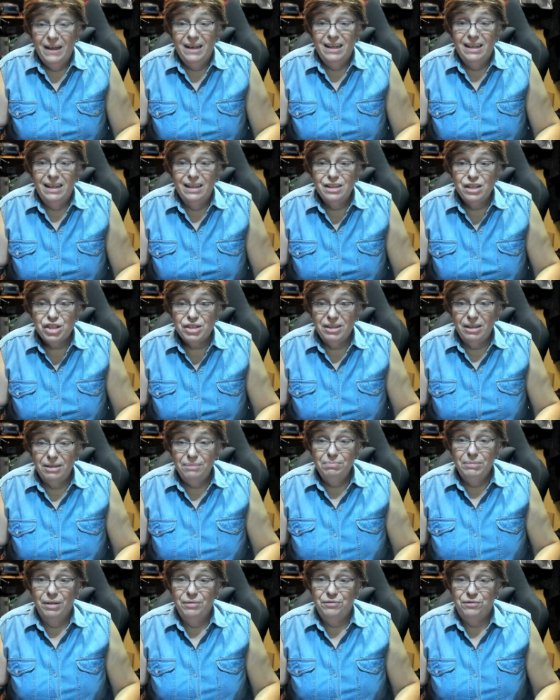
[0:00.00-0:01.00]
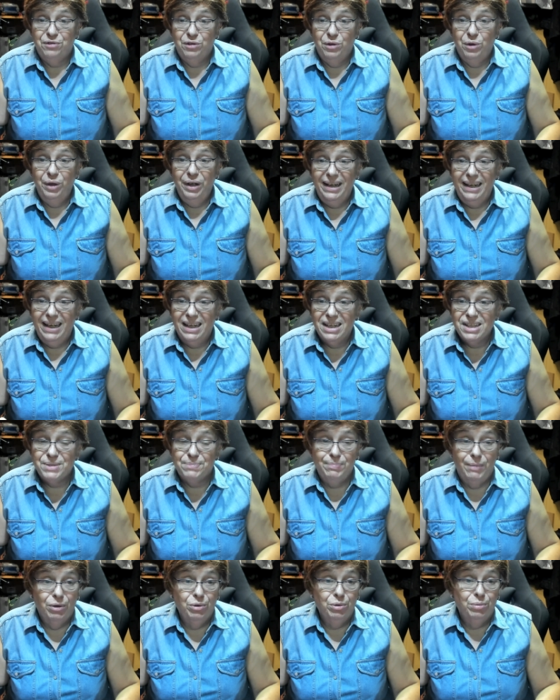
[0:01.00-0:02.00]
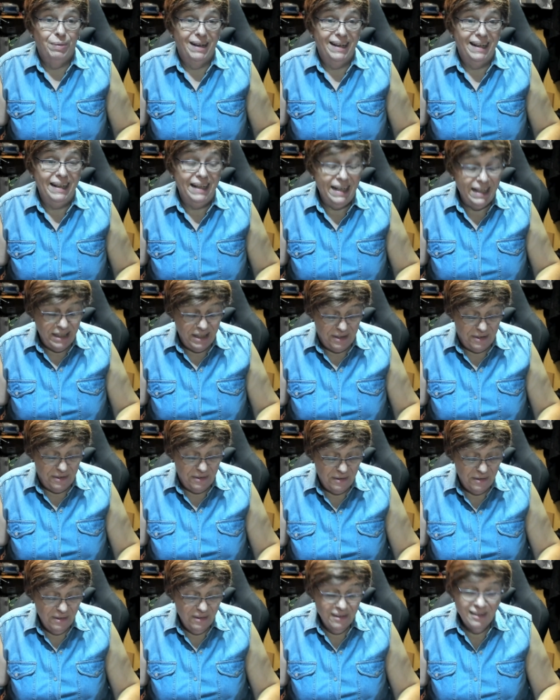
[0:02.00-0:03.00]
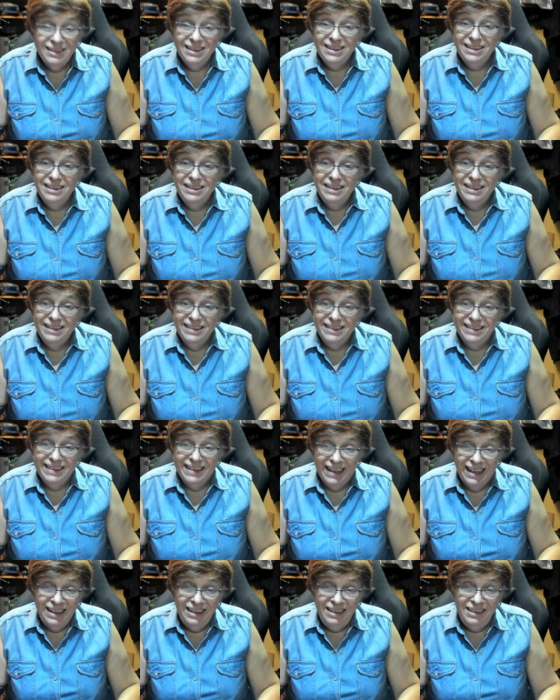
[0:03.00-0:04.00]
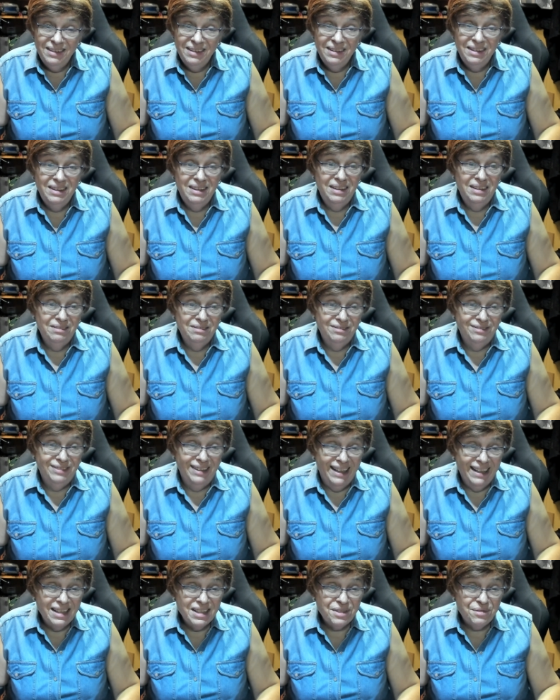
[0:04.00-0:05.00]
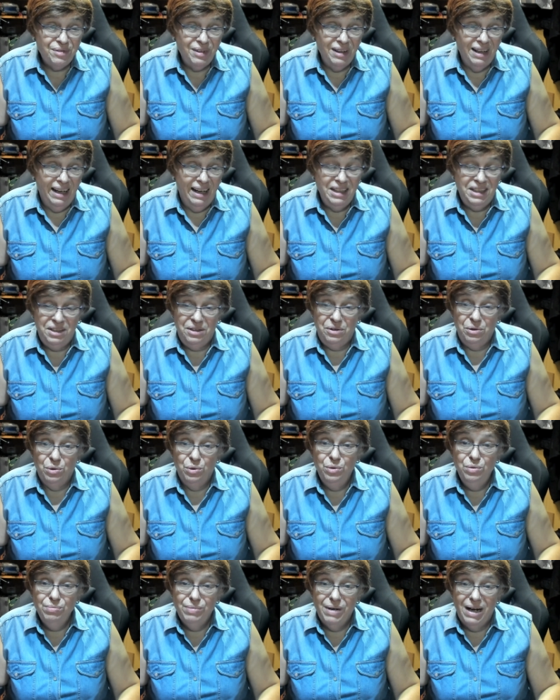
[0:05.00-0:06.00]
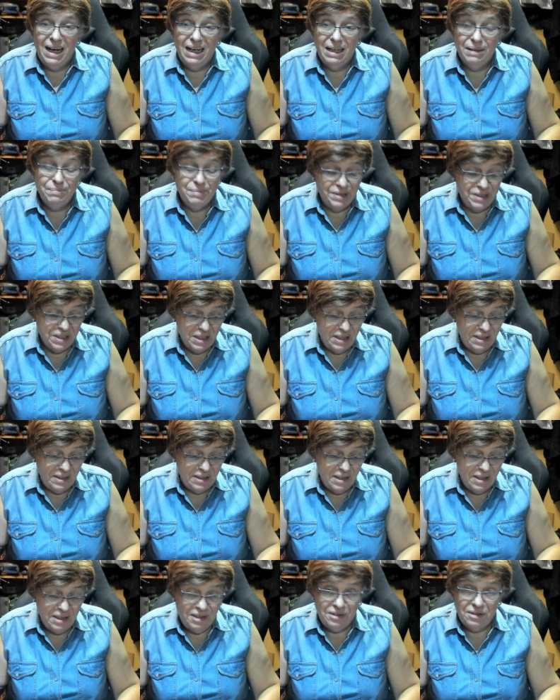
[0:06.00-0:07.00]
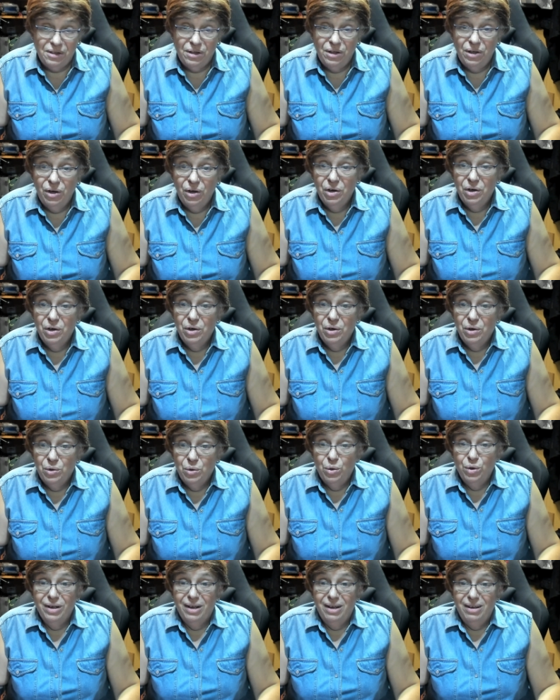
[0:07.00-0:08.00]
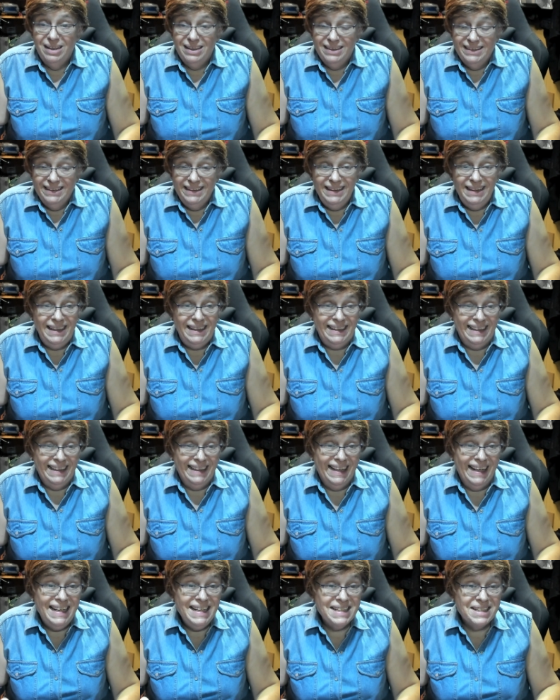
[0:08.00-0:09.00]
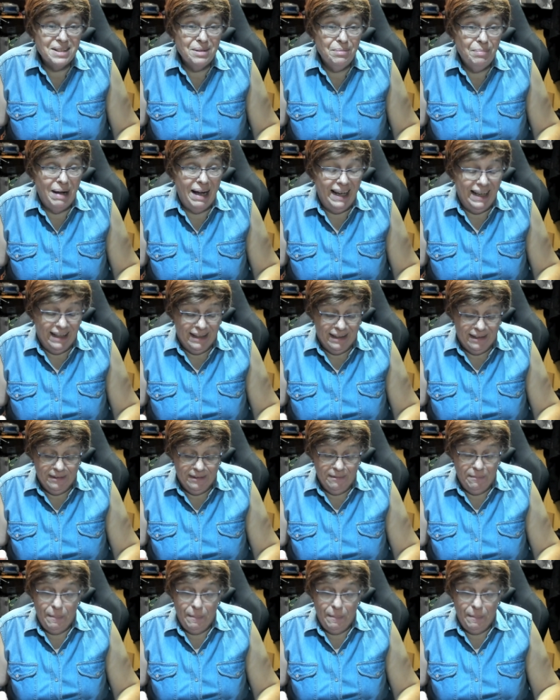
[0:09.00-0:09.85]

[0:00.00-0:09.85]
Anstatt man vorher erstmal überlegt, na, war das vielleicht unbeabsichtigt? Oder ich lese mal,